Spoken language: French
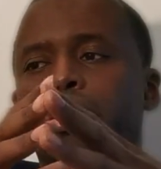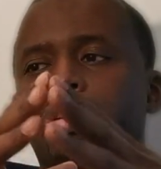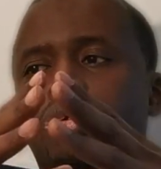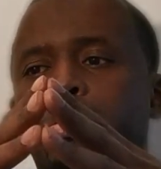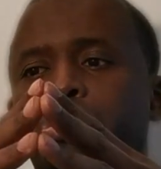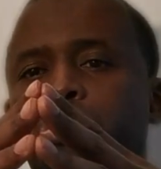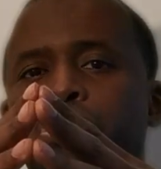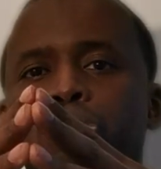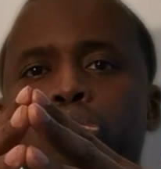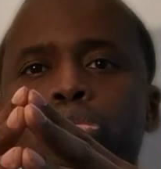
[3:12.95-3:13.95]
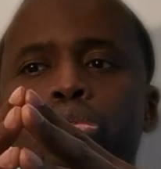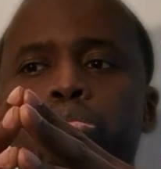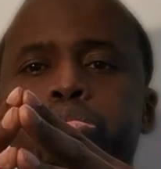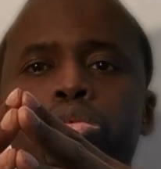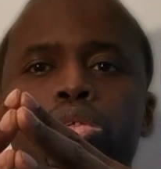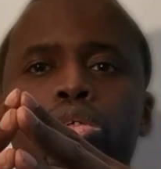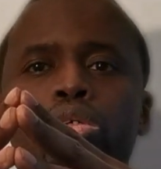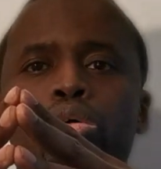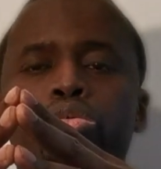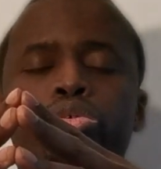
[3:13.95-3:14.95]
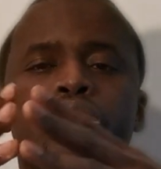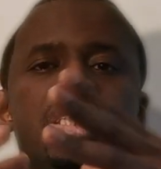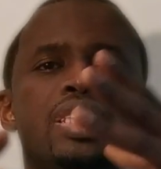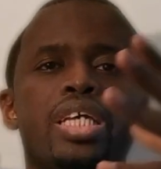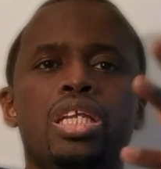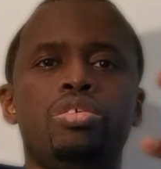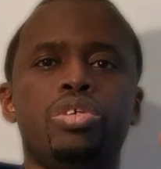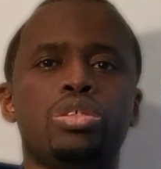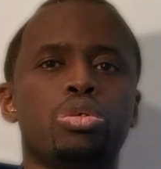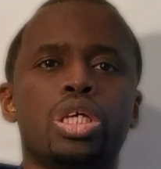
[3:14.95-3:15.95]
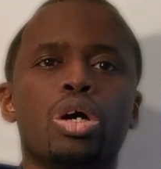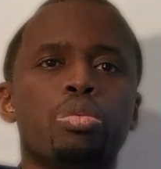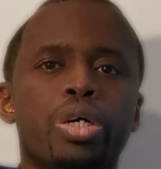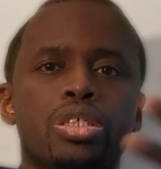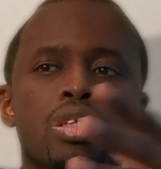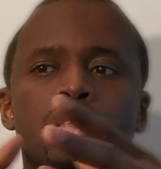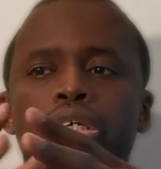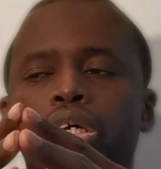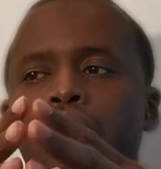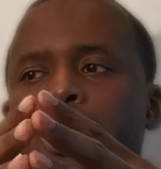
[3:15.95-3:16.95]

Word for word: euh, euh, sont en cours pour, au fond, disqualifier ce qui représente